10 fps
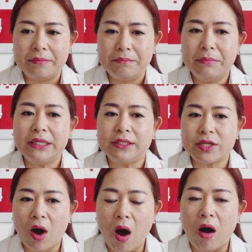mình
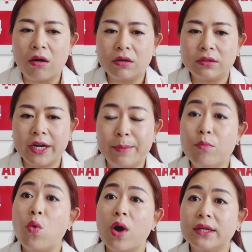chọn để
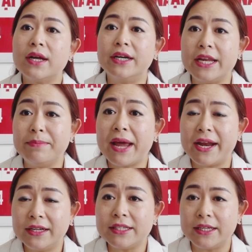mua cái thời điểm này
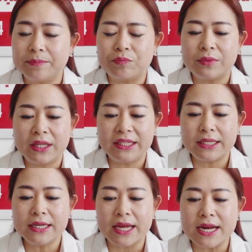đó chị thì
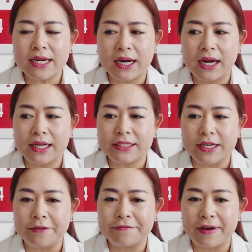Trinh nghĩ rằng là
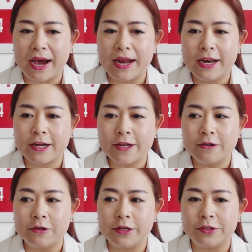chị phải là cái
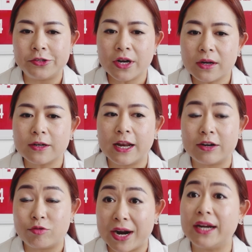người rất là
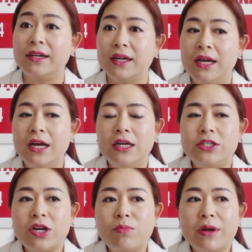rành
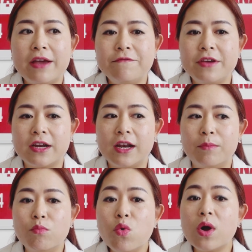trong cái việc là
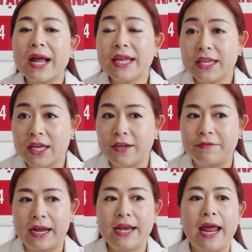mua cái gì
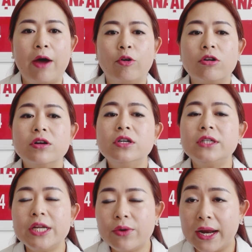và cái nào nó có good
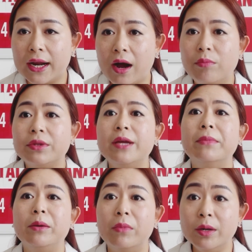deal hay là không thì
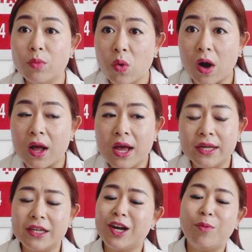mình mới mua
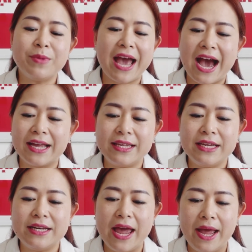chứ không dại
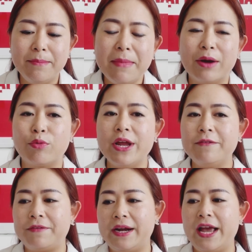gì để mà
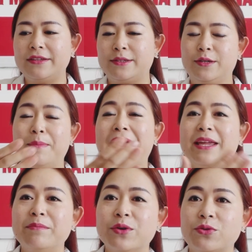refinance từ ba
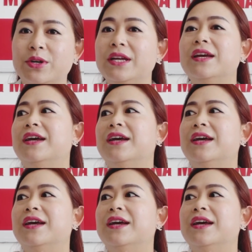chấm rưỡi